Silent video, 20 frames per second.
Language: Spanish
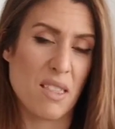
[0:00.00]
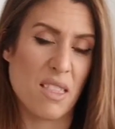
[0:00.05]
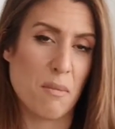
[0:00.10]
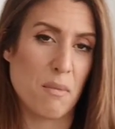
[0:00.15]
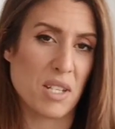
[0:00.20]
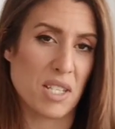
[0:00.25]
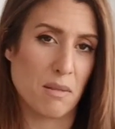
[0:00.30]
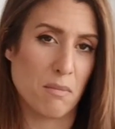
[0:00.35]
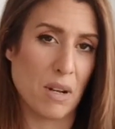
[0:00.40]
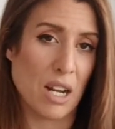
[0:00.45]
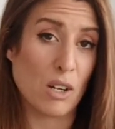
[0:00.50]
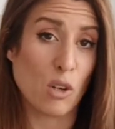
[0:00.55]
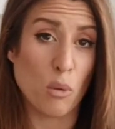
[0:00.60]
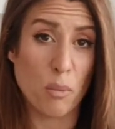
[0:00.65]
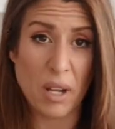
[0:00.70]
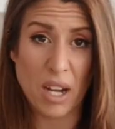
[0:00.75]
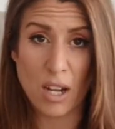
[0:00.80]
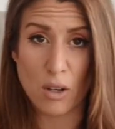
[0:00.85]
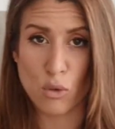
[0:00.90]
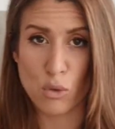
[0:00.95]
encima es en
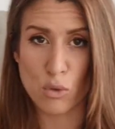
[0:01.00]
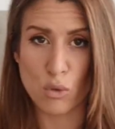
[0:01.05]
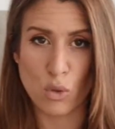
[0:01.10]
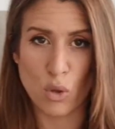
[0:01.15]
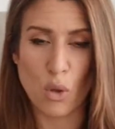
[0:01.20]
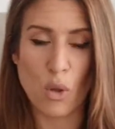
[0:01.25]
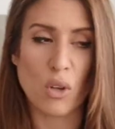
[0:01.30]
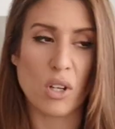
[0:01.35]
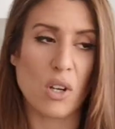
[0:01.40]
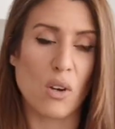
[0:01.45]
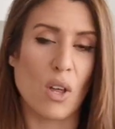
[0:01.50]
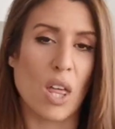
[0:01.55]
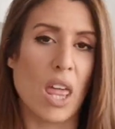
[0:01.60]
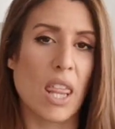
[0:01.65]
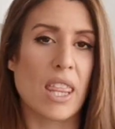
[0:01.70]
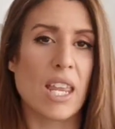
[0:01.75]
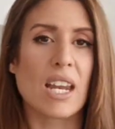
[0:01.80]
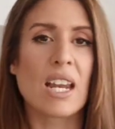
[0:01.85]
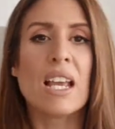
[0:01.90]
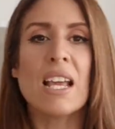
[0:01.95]
blanco, pega con todo, quiero
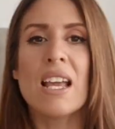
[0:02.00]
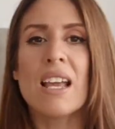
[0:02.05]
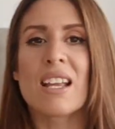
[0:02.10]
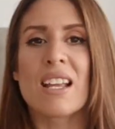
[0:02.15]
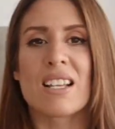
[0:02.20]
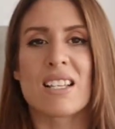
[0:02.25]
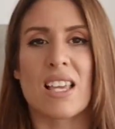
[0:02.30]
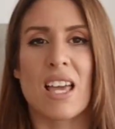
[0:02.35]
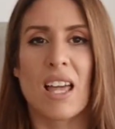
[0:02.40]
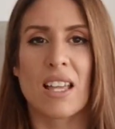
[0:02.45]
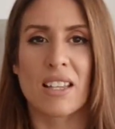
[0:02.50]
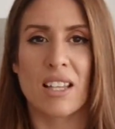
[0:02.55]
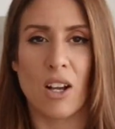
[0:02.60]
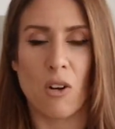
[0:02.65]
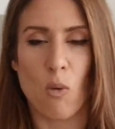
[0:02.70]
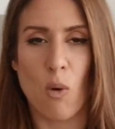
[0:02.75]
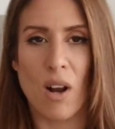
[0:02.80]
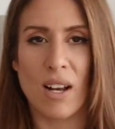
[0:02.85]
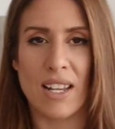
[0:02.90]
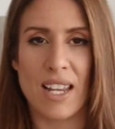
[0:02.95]
decir que se
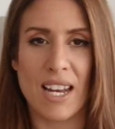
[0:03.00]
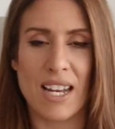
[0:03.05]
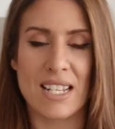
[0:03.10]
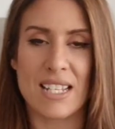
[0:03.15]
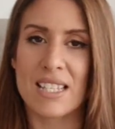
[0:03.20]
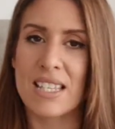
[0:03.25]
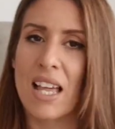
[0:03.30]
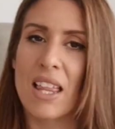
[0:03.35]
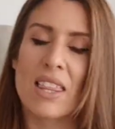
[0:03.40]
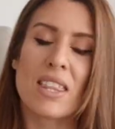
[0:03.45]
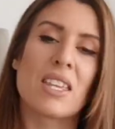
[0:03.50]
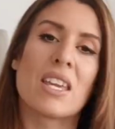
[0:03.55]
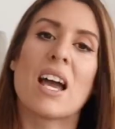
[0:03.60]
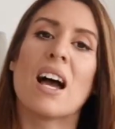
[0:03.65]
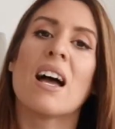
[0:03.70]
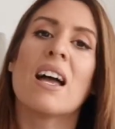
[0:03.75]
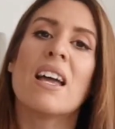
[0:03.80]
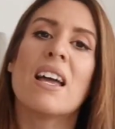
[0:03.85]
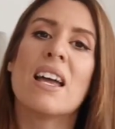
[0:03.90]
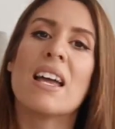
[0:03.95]
adapta a cualquier
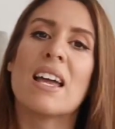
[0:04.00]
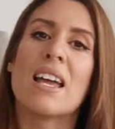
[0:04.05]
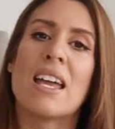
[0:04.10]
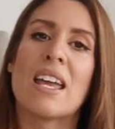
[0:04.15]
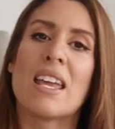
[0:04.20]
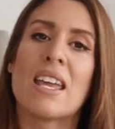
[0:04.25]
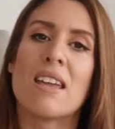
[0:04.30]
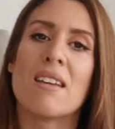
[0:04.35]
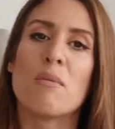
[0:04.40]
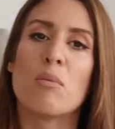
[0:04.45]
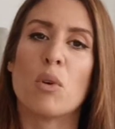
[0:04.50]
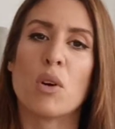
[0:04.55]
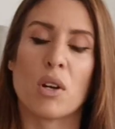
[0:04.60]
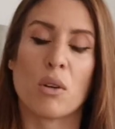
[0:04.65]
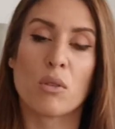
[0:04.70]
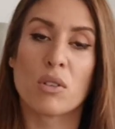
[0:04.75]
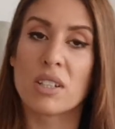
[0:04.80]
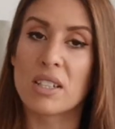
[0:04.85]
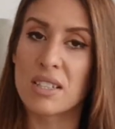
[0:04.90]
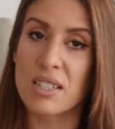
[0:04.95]
estancia y
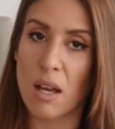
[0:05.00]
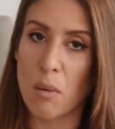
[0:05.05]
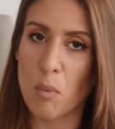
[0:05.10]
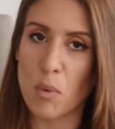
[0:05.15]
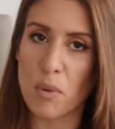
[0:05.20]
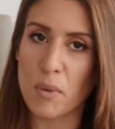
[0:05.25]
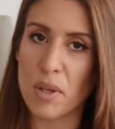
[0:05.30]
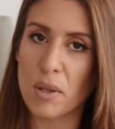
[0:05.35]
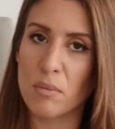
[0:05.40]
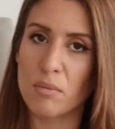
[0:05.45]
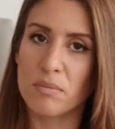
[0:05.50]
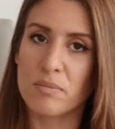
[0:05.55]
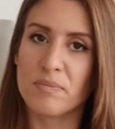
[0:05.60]
bueno, que está muy bien.